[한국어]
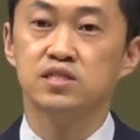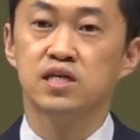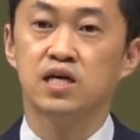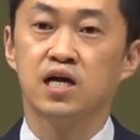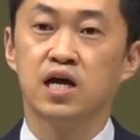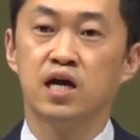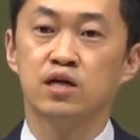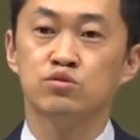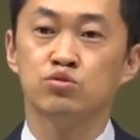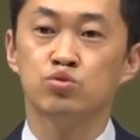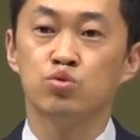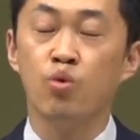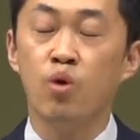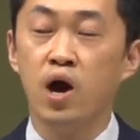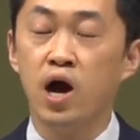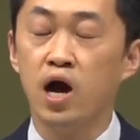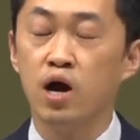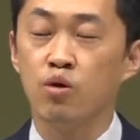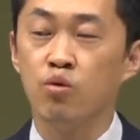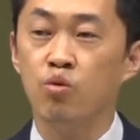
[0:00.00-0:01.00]
제가 아주
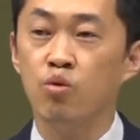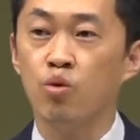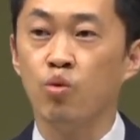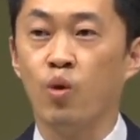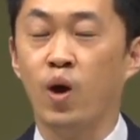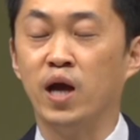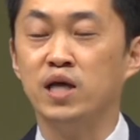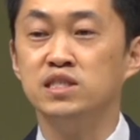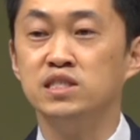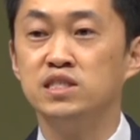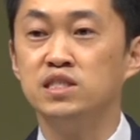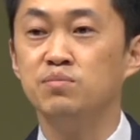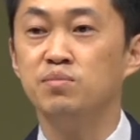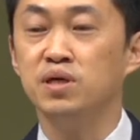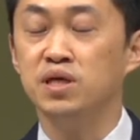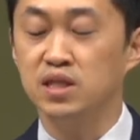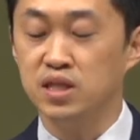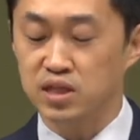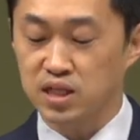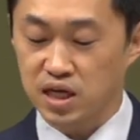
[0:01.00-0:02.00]
좋아하고
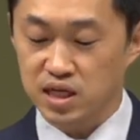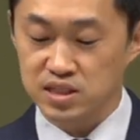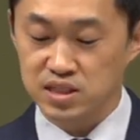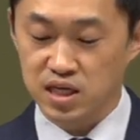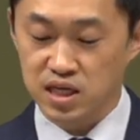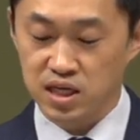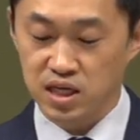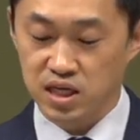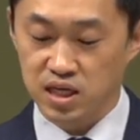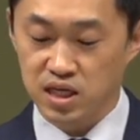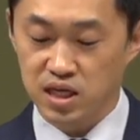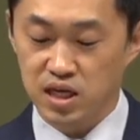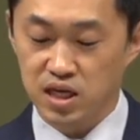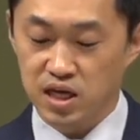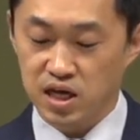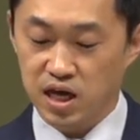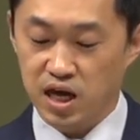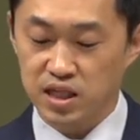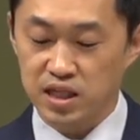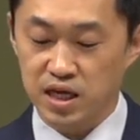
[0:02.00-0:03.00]
관심이 있는 학생이
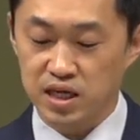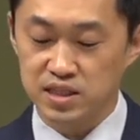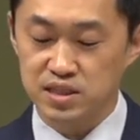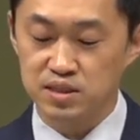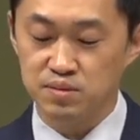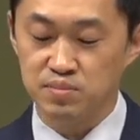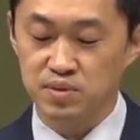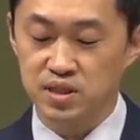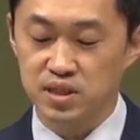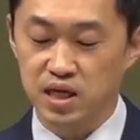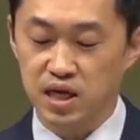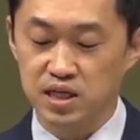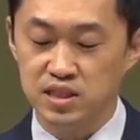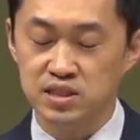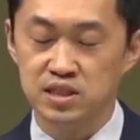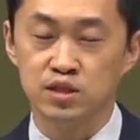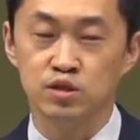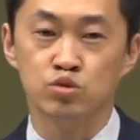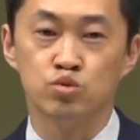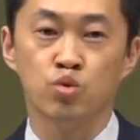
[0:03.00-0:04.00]
하나 있습니다.
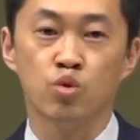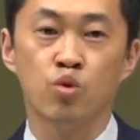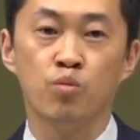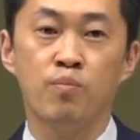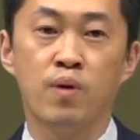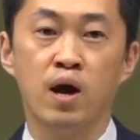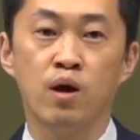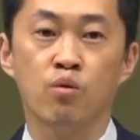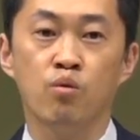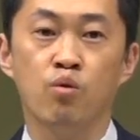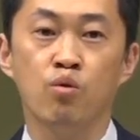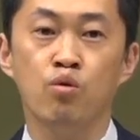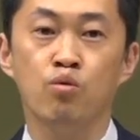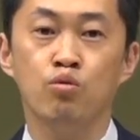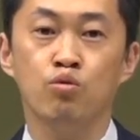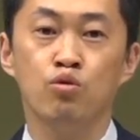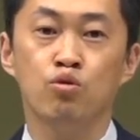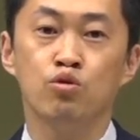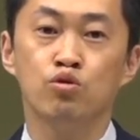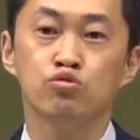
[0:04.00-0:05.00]
이제는 졸업하고
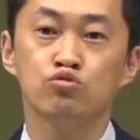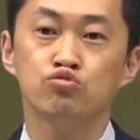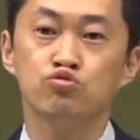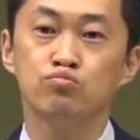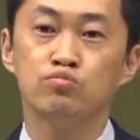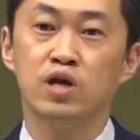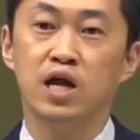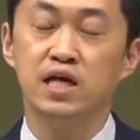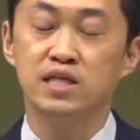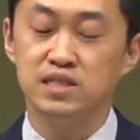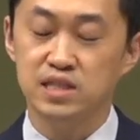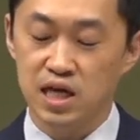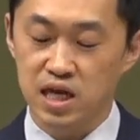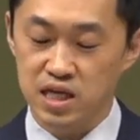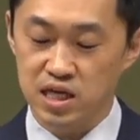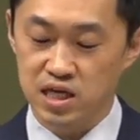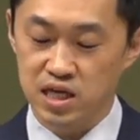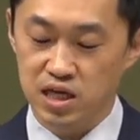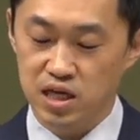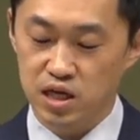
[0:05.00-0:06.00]

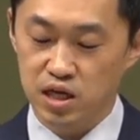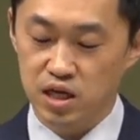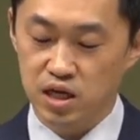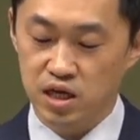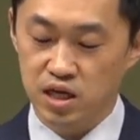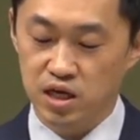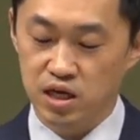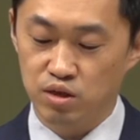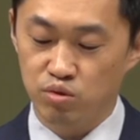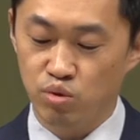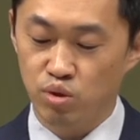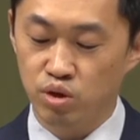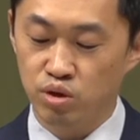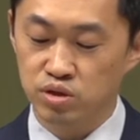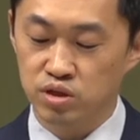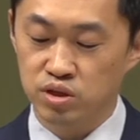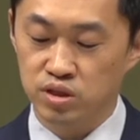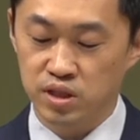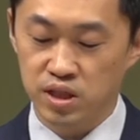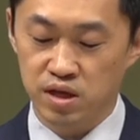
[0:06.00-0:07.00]
21살이 예,
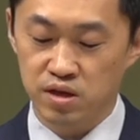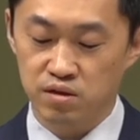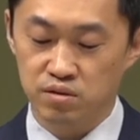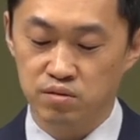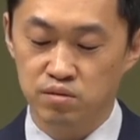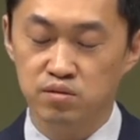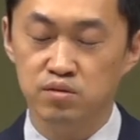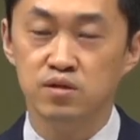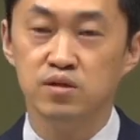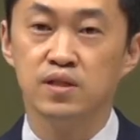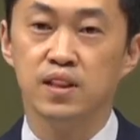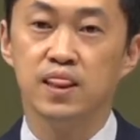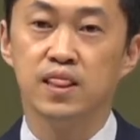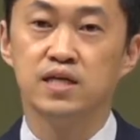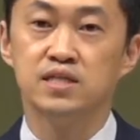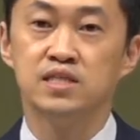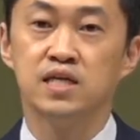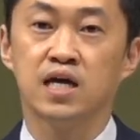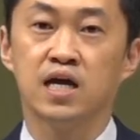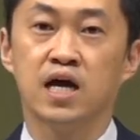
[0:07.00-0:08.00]
되었는데요.
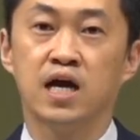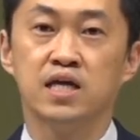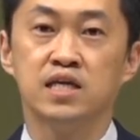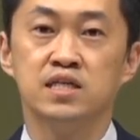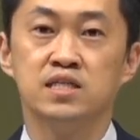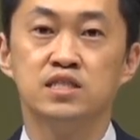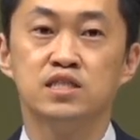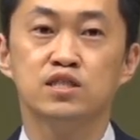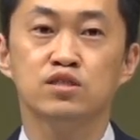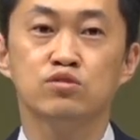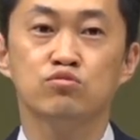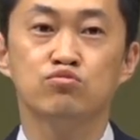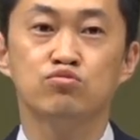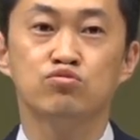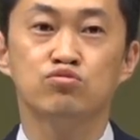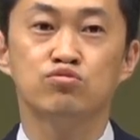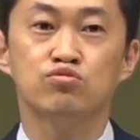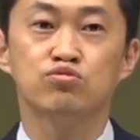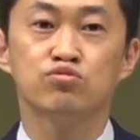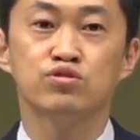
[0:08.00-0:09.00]
제가 이
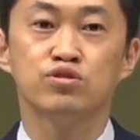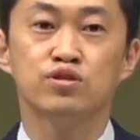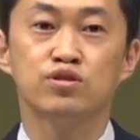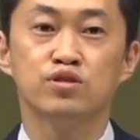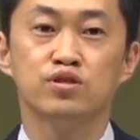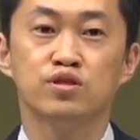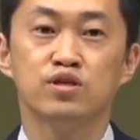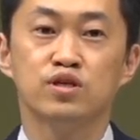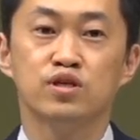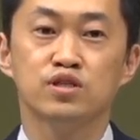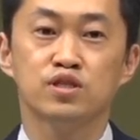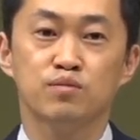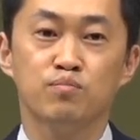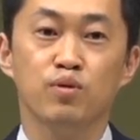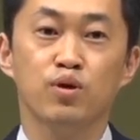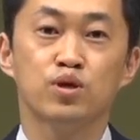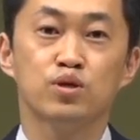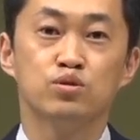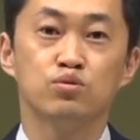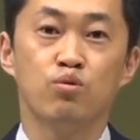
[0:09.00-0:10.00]
친구를
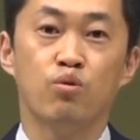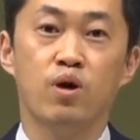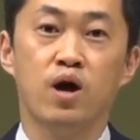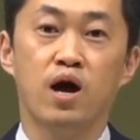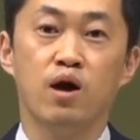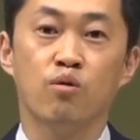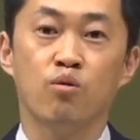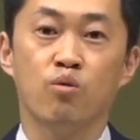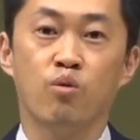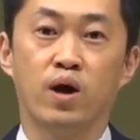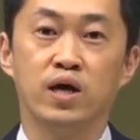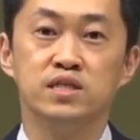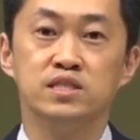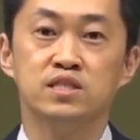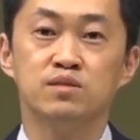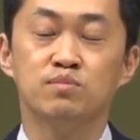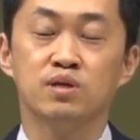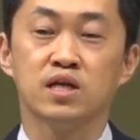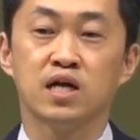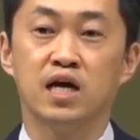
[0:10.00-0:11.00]
특별히 좋아하고
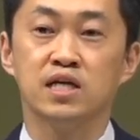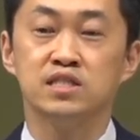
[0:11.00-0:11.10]
관심을